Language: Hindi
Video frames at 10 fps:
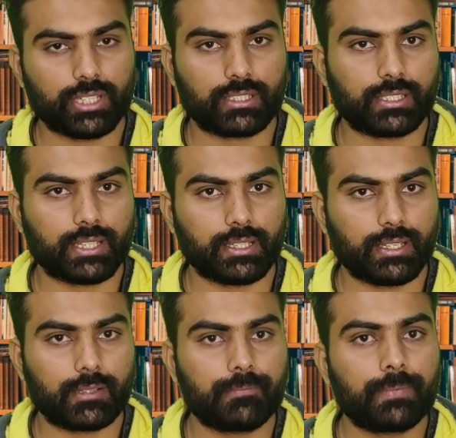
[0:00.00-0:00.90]
एन चार्टर के
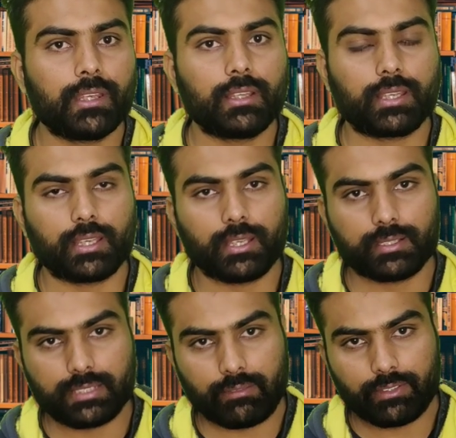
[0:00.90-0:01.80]
अंदर है
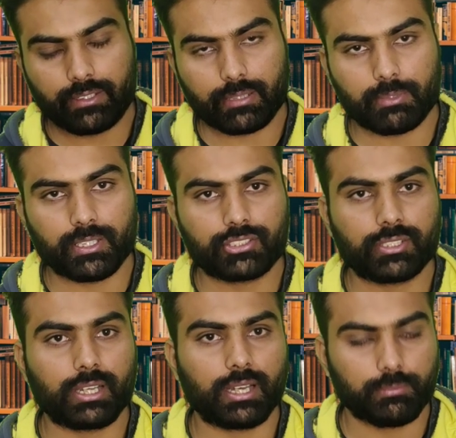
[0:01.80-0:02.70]
कि सेल्फ
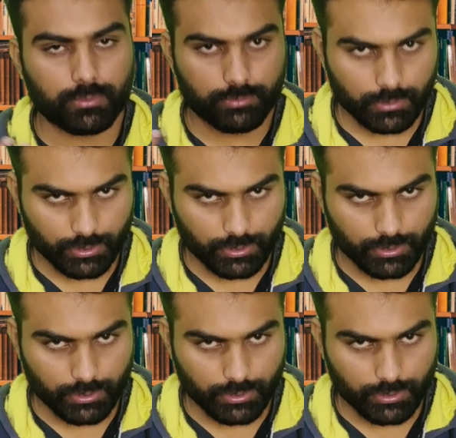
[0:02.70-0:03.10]
डिटर्मिनेशन हर